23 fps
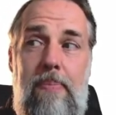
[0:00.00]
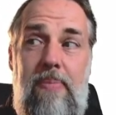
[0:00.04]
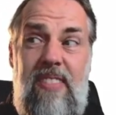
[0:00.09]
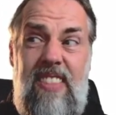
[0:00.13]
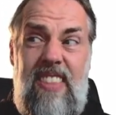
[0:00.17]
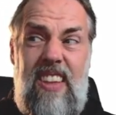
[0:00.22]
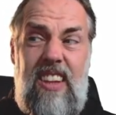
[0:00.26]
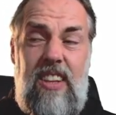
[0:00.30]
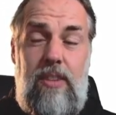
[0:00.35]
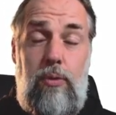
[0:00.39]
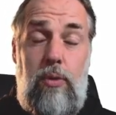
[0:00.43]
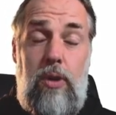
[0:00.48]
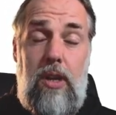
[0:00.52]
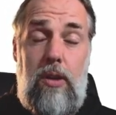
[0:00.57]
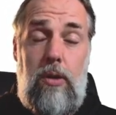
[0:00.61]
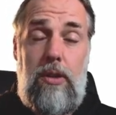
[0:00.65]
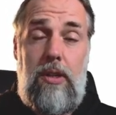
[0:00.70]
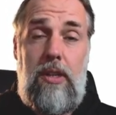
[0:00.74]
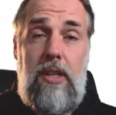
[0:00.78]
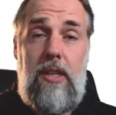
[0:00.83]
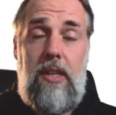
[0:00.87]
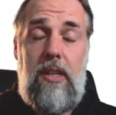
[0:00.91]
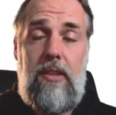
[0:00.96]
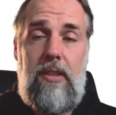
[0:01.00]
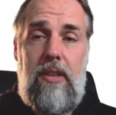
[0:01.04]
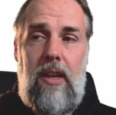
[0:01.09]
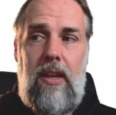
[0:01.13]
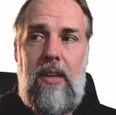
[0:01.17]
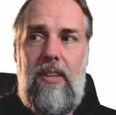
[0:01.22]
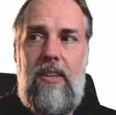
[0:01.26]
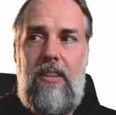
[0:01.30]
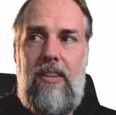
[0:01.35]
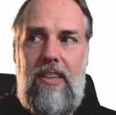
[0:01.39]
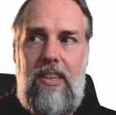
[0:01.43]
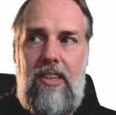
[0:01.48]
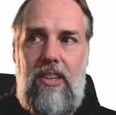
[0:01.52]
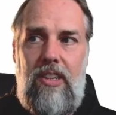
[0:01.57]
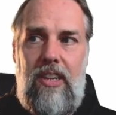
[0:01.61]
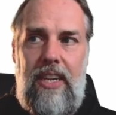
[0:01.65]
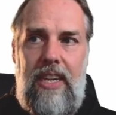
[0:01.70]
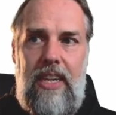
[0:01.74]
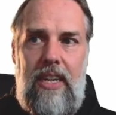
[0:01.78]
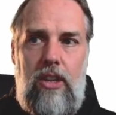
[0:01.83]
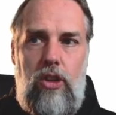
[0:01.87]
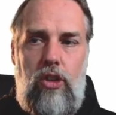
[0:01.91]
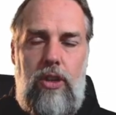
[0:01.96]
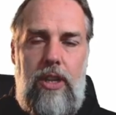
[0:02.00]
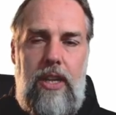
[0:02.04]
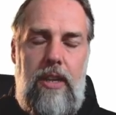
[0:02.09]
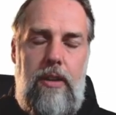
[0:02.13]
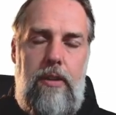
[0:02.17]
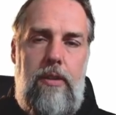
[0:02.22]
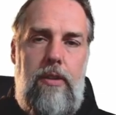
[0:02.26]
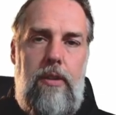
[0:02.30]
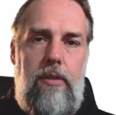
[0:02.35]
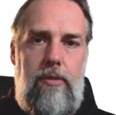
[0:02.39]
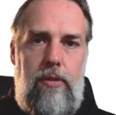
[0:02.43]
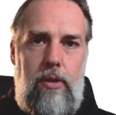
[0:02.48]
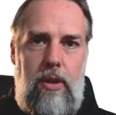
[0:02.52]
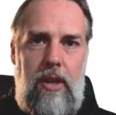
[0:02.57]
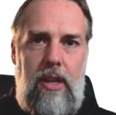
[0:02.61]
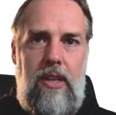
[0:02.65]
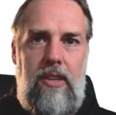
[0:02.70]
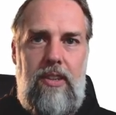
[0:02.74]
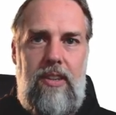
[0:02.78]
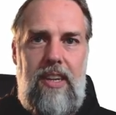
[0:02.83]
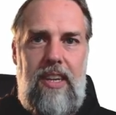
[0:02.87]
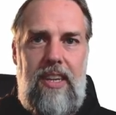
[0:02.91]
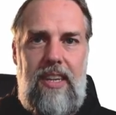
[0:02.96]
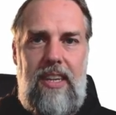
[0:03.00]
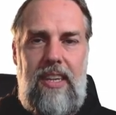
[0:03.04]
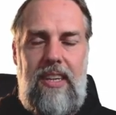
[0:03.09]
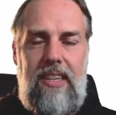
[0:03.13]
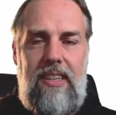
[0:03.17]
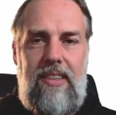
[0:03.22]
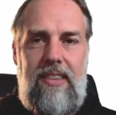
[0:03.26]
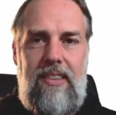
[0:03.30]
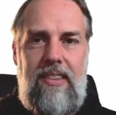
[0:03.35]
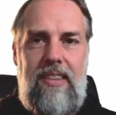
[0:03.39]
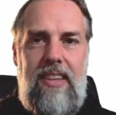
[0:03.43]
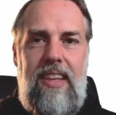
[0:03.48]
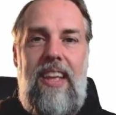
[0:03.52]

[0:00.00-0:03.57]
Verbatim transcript: Jetzt wundert euch nicht, dass da dritte Regel steht, von links nach rechts,